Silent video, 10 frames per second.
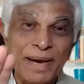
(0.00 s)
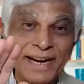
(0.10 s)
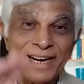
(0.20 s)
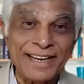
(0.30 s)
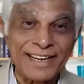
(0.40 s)

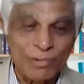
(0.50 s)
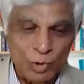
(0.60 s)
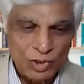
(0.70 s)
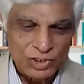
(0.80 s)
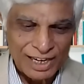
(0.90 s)
పెరేడ్
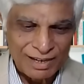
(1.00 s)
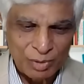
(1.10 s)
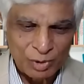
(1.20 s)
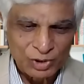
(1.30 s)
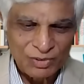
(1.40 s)
గ్రౌండ్లో
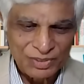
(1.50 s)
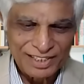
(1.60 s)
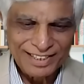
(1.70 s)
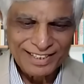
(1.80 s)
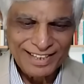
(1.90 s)
జరగబోతా ఉంది
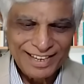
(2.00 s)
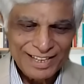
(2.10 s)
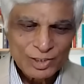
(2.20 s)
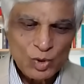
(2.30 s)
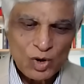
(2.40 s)

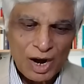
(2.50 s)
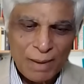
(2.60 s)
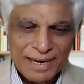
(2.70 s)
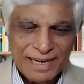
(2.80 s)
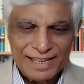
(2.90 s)
సో
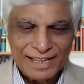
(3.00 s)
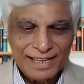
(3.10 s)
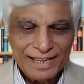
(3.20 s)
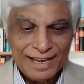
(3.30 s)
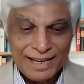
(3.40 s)
కాబట్టి
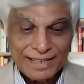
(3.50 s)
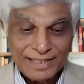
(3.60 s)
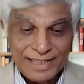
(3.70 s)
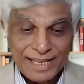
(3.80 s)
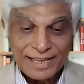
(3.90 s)

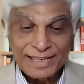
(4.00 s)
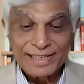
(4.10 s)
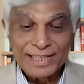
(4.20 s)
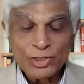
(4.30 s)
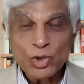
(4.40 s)
ఇది
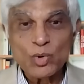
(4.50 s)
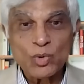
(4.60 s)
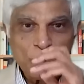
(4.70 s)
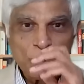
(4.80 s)
ఎందుకు